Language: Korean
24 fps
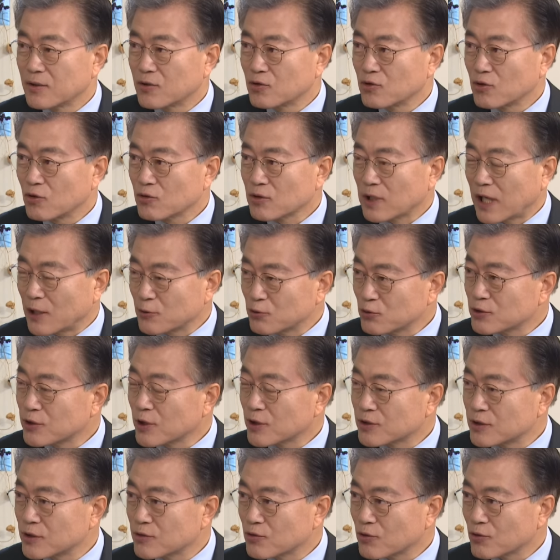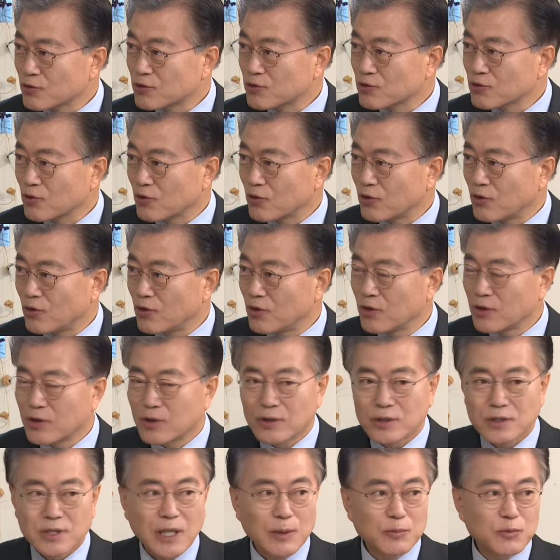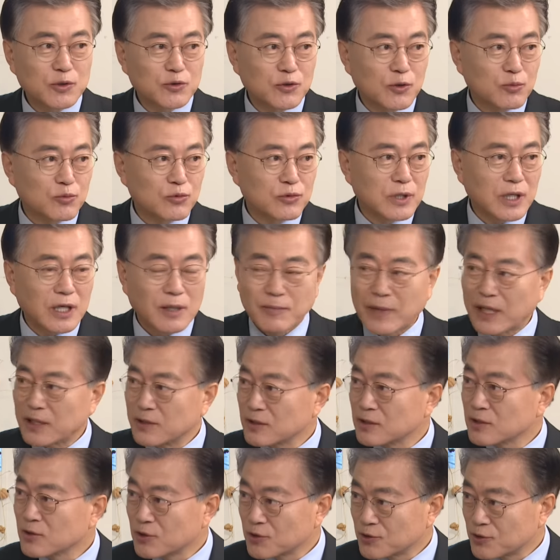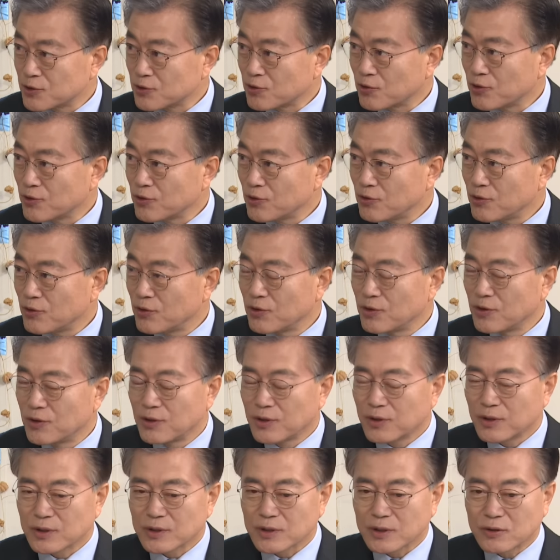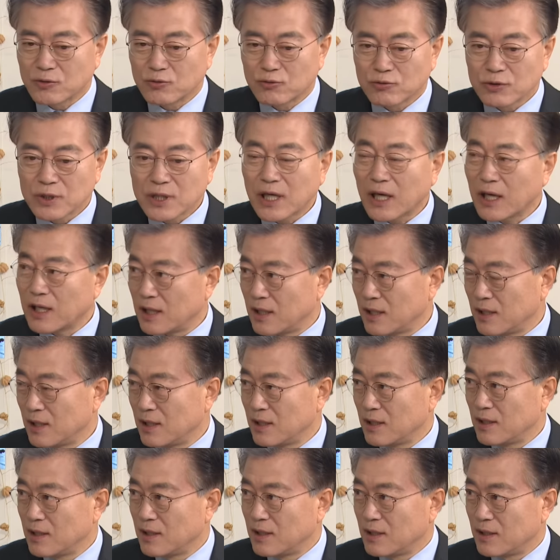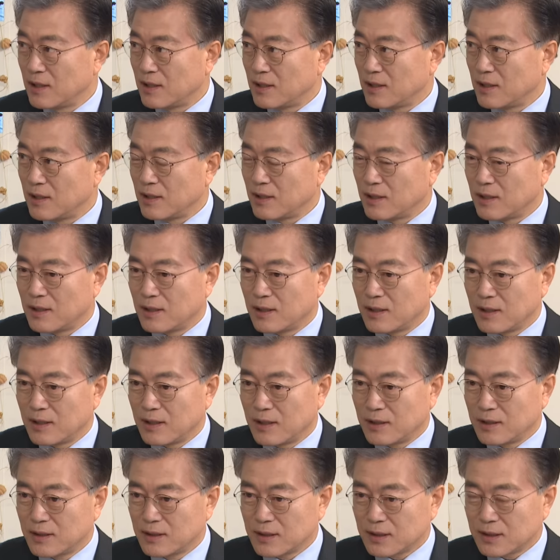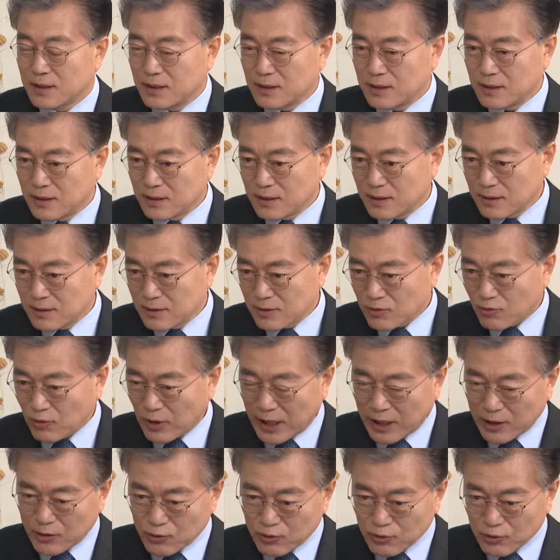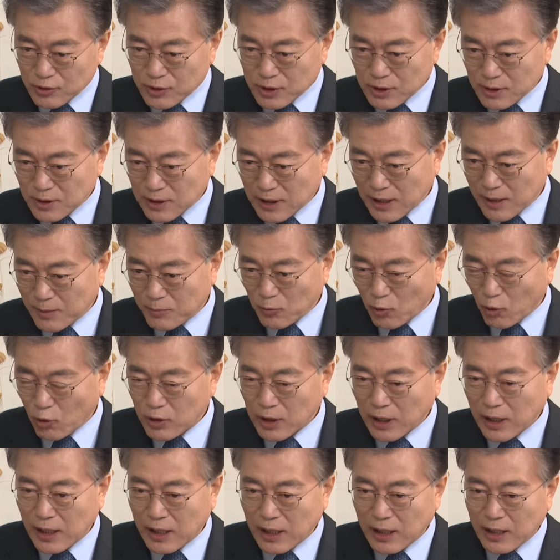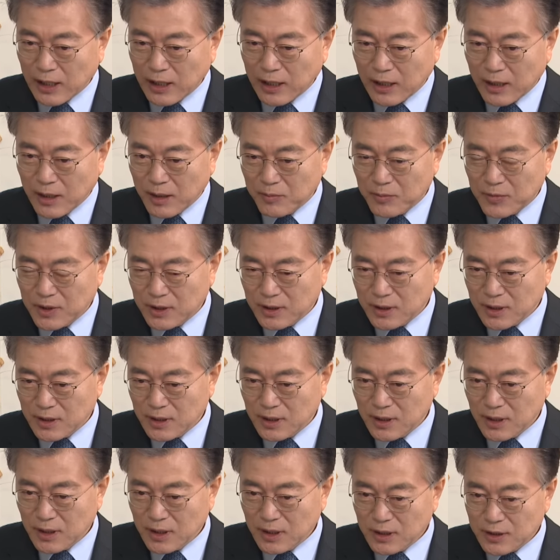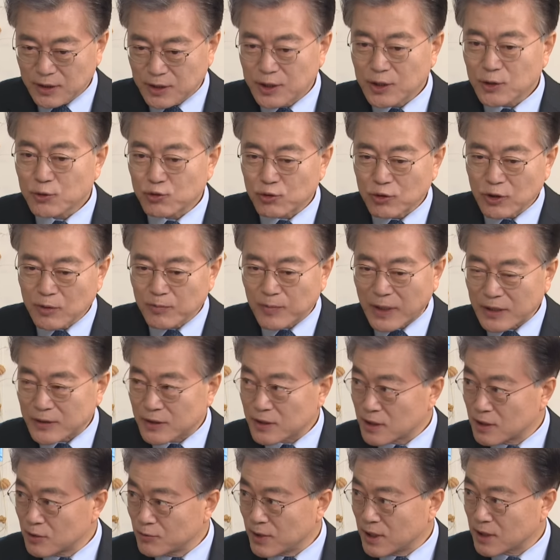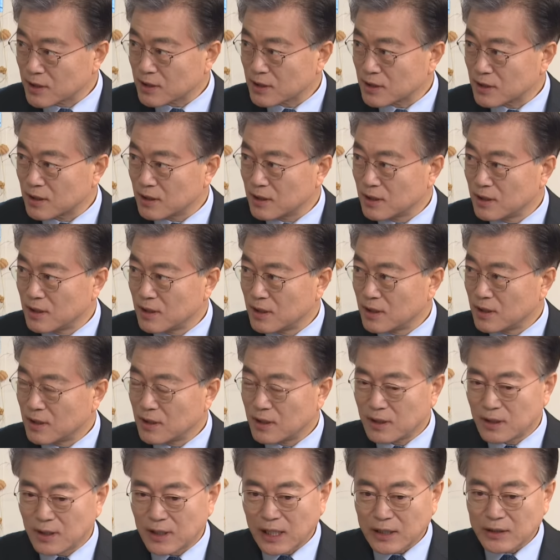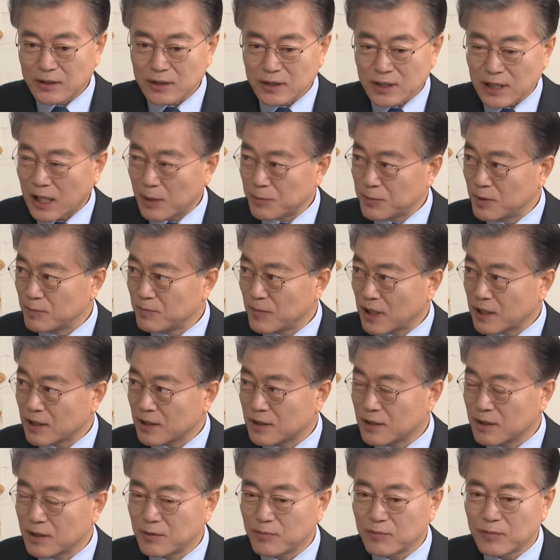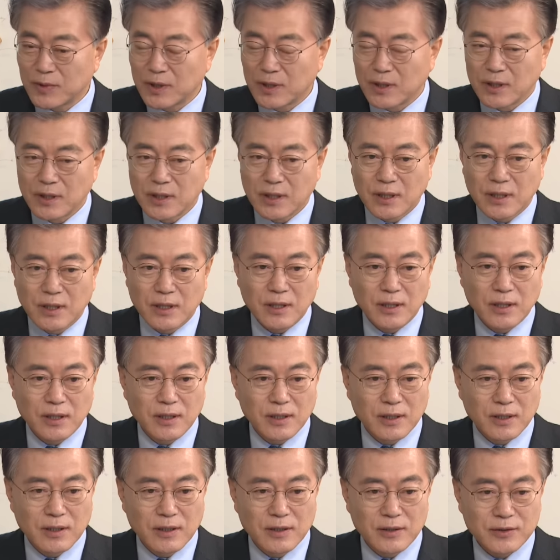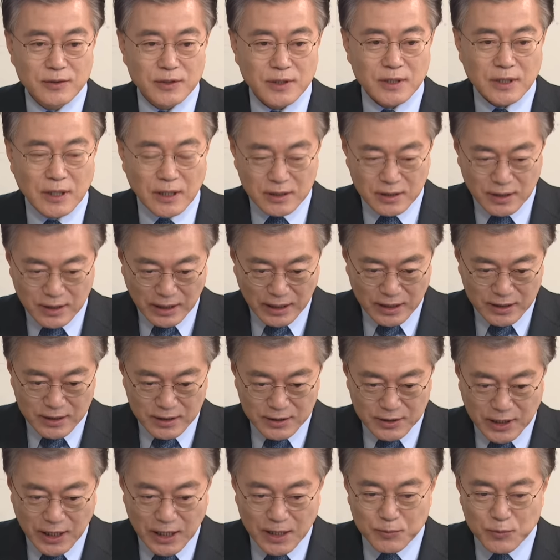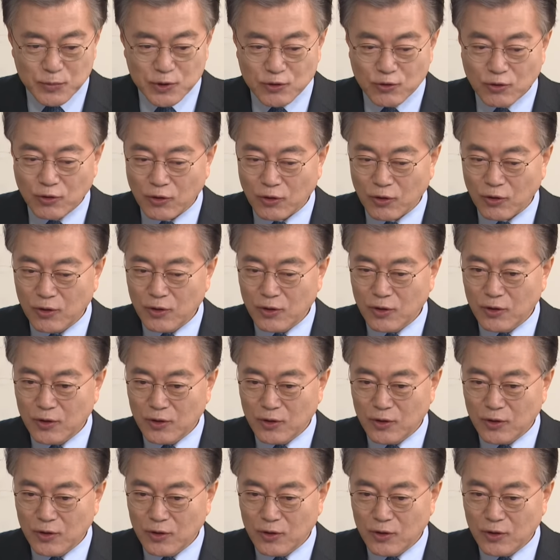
그리고 나주 혁신도시도 참여정부가 만든 곳이고요. 그래서 우리가 그 광주, 전남, 호남의 지역균형 발전을 위해서 했던 사업인 만큼 저희가 끝까지 책임지고